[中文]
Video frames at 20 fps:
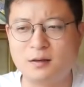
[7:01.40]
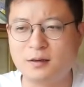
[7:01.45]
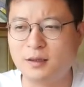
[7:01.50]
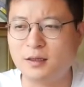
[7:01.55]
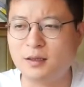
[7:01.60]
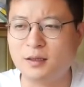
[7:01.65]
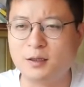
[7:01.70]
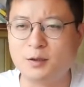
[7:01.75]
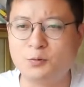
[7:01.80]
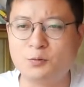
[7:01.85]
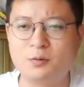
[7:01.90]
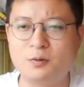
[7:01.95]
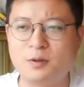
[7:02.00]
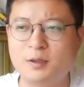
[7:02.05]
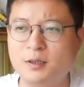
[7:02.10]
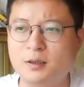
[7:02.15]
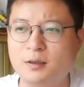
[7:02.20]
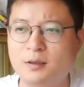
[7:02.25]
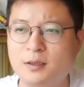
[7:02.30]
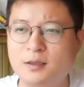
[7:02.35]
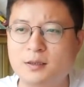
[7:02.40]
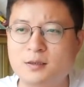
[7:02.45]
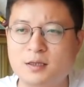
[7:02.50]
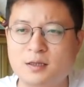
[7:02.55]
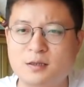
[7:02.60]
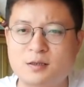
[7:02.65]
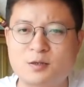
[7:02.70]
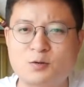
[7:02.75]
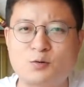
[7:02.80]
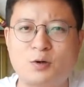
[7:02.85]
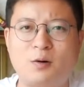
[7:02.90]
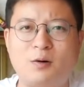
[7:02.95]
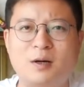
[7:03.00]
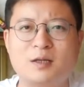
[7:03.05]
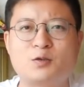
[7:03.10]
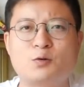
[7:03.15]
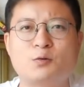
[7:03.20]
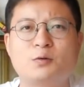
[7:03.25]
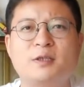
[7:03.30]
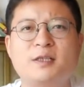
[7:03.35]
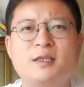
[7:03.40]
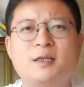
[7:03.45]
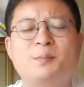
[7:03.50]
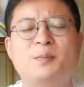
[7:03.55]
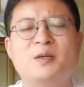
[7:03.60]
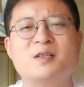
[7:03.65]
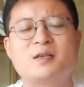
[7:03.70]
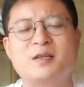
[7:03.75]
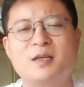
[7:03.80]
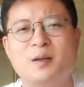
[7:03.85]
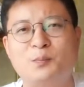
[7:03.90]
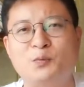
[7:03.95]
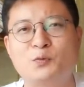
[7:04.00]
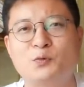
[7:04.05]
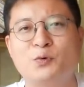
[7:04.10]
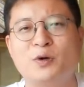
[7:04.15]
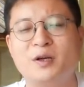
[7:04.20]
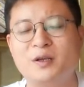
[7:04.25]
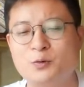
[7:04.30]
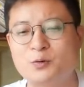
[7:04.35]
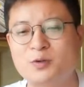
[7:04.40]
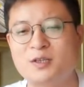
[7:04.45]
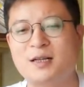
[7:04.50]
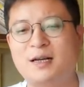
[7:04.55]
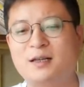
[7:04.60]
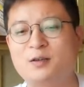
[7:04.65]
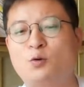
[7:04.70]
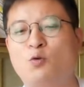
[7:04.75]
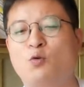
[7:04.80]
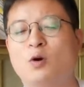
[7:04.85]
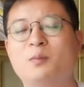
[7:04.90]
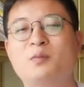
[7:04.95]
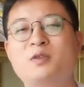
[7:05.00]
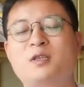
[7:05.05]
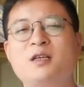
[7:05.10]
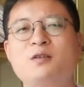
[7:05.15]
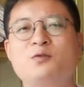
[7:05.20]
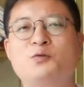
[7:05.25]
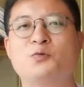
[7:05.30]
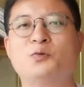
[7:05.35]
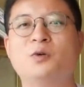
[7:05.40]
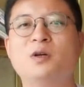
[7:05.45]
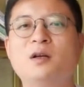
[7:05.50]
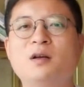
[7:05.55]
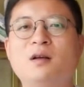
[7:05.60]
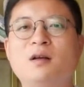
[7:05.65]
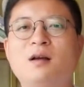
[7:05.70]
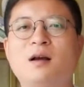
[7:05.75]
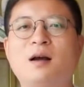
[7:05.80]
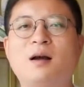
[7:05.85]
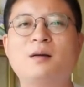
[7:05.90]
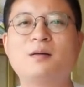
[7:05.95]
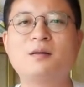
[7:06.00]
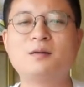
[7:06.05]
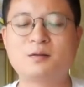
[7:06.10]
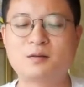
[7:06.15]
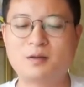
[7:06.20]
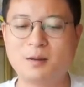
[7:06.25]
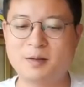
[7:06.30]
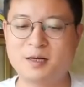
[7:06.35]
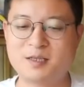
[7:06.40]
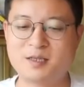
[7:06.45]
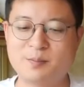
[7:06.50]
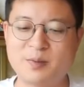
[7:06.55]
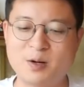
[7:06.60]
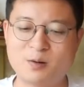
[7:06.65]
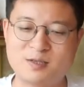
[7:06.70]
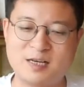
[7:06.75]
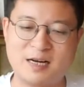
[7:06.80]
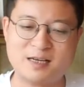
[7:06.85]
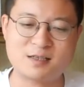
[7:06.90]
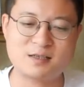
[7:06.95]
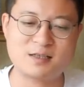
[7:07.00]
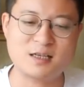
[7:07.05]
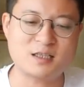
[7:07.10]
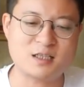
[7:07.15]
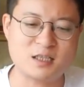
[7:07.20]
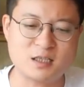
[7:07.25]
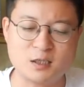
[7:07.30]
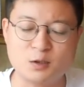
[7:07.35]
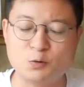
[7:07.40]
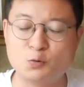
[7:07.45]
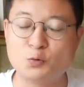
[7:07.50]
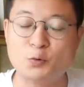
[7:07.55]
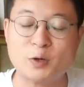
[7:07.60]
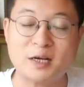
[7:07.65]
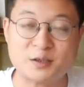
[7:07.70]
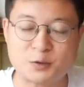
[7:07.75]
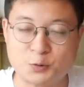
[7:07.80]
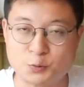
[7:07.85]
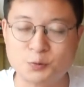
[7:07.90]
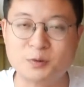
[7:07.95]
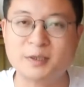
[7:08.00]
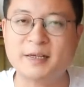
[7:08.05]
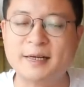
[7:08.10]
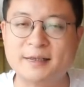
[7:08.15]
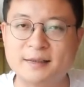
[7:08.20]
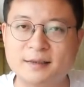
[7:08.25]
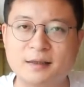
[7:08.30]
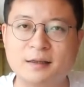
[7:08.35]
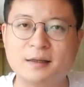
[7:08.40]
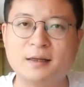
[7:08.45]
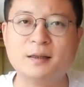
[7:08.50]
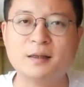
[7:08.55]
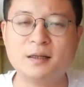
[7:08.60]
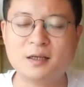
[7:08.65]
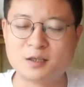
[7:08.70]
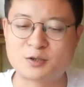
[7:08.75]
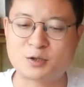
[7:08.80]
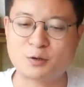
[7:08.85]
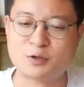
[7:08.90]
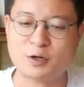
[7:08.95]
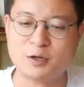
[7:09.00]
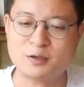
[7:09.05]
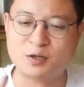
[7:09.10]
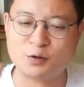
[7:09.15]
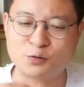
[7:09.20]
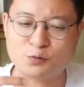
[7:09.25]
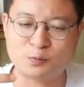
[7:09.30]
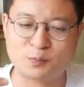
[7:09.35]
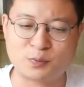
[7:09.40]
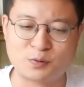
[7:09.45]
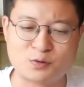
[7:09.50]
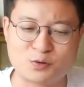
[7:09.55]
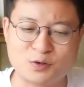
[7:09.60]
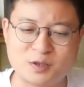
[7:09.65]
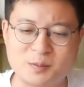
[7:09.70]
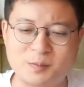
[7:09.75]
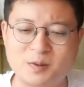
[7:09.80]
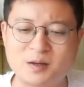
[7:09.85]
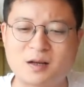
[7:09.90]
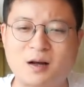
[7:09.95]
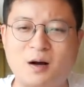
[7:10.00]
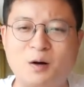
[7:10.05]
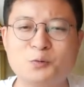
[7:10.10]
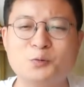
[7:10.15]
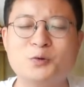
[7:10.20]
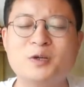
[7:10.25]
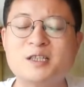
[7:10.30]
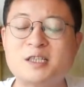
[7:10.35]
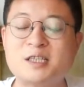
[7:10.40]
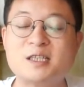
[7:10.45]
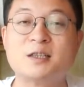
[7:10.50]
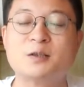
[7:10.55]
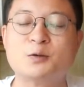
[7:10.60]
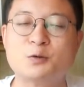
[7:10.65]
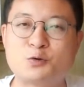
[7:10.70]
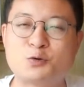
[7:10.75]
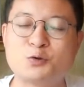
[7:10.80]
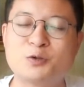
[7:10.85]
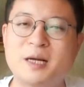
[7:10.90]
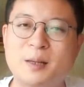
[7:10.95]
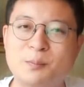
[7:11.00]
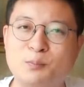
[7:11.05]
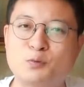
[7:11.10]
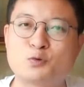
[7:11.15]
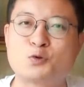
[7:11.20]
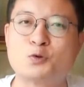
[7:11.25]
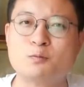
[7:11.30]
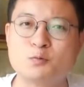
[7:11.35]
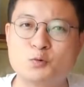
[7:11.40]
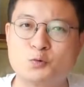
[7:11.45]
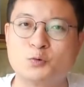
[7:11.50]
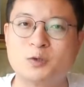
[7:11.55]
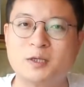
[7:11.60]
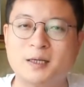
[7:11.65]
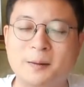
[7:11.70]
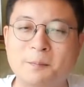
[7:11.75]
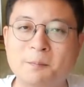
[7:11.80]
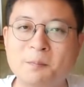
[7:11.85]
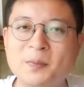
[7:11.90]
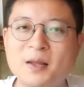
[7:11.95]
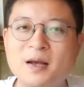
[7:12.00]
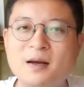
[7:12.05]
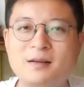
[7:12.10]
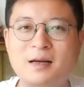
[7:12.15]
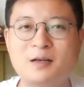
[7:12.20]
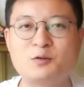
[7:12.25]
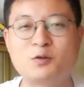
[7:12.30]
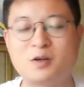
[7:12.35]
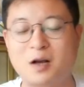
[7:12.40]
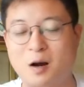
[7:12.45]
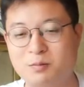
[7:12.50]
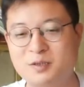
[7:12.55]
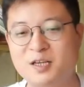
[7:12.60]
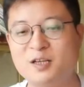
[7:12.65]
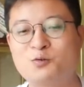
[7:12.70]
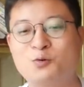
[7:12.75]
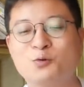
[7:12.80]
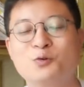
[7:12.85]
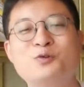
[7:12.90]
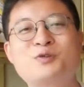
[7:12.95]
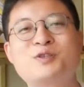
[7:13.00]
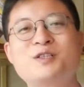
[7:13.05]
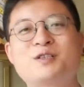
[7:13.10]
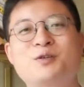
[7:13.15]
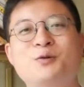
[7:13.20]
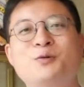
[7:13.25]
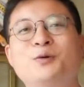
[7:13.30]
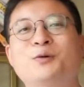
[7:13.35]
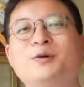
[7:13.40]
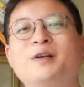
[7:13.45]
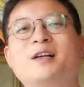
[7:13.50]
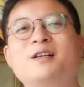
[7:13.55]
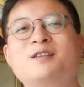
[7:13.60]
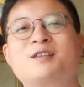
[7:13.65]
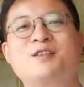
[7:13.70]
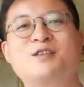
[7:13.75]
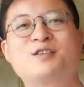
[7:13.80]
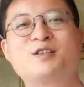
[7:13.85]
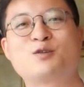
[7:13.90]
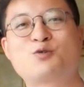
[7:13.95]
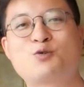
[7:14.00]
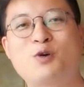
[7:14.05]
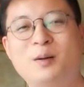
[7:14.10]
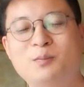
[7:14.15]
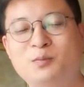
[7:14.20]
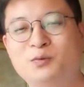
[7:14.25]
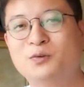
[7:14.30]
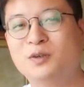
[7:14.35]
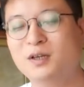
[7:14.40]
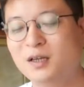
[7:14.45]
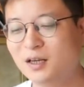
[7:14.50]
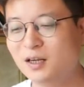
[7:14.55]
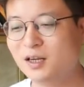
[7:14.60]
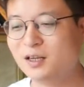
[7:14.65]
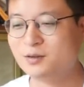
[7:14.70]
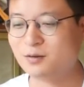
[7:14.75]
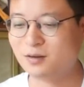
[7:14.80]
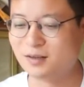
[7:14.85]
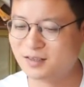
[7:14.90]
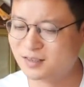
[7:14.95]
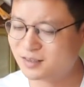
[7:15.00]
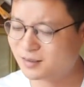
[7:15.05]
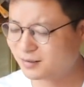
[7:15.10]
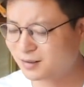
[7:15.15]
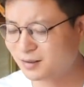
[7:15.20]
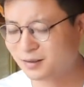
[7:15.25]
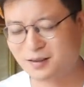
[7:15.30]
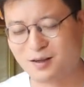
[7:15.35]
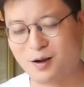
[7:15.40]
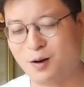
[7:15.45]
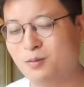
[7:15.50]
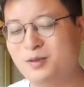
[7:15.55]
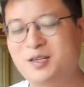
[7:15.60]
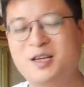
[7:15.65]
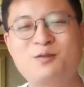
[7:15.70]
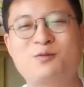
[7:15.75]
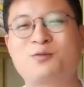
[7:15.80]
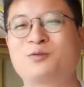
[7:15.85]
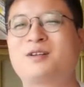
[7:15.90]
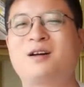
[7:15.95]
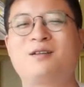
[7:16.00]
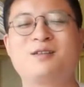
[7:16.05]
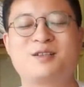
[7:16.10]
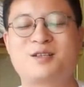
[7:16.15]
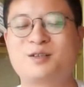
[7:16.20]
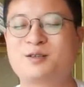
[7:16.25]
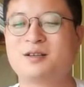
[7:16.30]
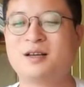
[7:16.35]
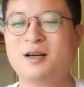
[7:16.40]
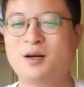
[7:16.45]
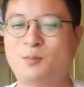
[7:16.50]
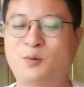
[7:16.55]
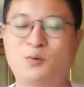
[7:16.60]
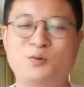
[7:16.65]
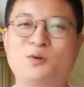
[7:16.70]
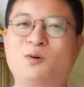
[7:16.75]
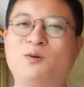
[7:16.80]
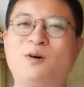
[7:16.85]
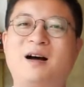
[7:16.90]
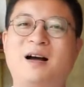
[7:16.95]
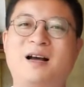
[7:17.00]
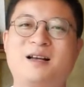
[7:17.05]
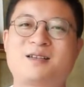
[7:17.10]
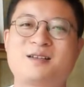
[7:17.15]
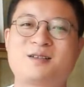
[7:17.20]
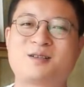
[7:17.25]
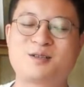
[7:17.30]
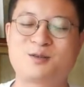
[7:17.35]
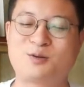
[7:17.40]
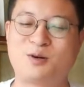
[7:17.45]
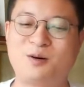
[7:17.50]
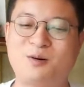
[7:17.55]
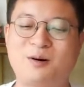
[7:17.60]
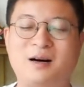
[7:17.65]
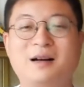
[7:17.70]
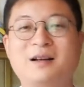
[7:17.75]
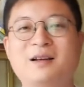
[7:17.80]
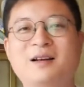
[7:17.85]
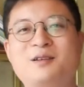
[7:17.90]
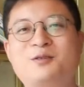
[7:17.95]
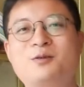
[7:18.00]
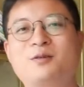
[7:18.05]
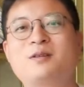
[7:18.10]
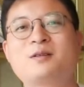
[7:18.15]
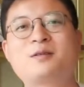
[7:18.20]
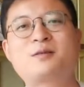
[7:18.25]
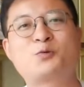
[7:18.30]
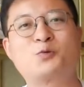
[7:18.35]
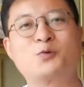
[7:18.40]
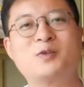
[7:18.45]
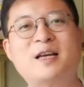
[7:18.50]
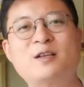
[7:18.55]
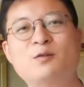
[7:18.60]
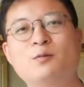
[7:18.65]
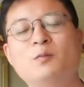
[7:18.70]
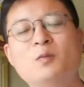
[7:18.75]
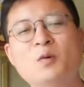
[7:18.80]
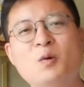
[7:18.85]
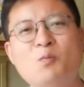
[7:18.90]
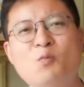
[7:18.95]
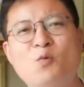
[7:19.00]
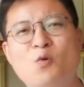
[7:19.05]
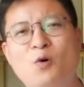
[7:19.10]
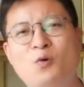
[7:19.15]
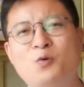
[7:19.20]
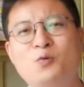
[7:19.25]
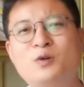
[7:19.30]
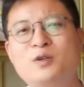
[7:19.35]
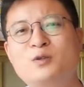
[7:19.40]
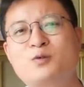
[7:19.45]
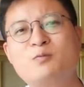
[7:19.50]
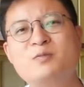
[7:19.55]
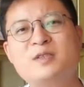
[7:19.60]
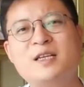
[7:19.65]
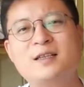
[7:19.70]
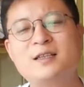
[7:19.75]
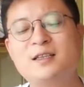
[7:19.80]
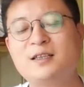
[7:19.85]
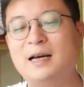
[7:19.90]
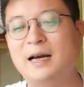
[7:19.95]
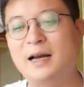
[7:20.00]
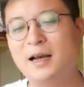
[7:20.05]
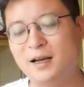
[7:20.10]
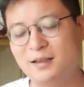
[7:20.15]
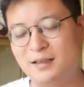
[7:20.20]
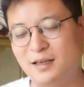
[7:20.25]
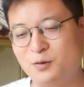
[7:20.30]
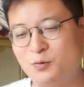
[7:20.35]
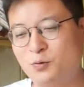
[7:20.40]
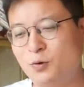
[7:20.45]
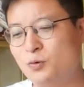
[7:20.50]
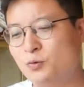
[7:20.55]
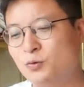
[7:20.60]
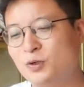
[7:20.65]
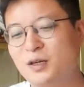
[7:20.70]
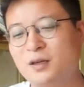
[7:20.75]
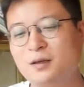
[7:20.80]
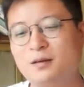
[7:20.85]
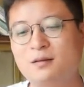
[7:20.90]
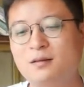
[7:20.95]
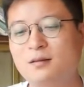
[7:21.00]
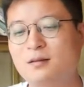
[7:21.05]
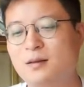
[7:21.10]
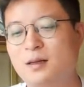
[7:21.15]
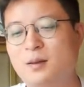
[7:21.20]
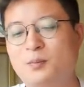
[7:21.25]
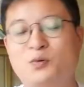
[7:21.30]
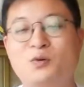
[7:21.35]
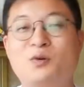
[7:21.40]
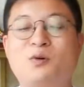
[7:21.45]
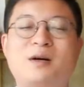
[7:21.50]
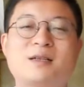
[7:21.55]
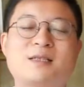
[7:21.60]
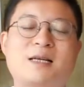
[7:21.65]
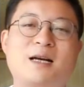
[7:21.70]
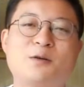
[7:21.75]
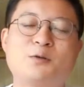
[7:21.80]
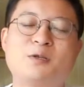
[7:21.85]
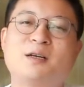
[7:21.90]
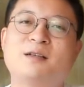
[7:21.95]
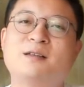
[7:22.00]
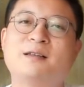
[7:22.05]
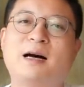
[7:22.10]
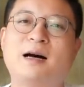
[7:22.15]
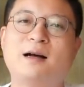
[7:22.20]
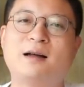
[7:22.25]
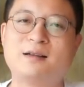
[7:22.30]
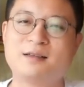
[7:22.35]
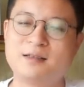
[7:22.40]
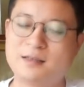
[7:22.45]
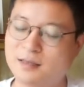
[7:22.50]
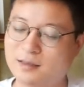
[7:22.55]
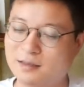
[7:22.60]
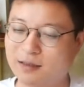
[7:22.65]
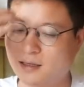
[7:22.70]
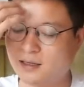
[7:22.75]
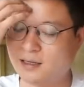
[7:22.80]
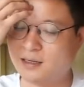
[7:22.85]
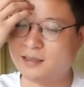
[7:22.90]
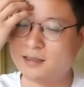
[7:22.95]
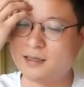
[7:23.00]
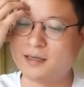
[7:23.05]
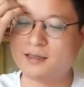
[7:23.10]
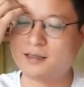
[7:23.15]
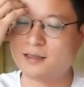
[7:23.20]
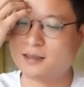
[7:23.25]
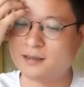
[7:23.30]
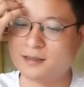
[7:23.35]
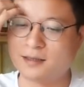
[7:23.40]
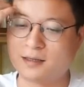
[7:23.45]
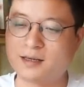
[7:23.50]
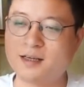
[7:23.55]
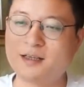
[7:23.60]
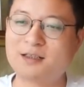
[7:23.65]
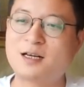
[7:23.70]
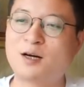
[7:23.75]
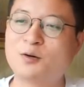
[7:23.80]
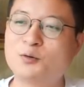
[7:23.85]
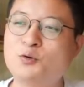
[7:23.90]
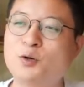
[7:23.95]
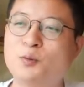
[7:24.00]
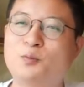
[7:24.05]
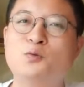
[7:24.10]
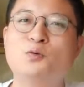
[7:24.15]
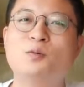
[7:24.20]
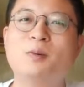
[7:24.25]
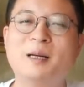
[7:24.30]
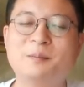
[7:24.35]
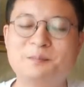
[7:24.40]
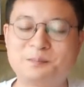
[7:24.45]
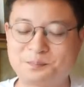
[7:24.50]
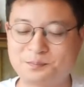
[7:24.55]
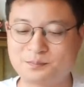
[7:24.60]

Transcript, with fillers: 离离离离这个四川话就离得本身也不远，于是他就混不清楚，啊，特别是没有长时间进行语言训练的人，受教育程度不是说那么高，语言训训练不充足的人。他就搞不清楚，于是就有一个词叫川普，就是你这个搞不清楚到底是普通话还是四川话，就是处在一种模糊的中间地带。但是粤语跟嗯普通话差异很大啊，也也也也可以叫粤普吧。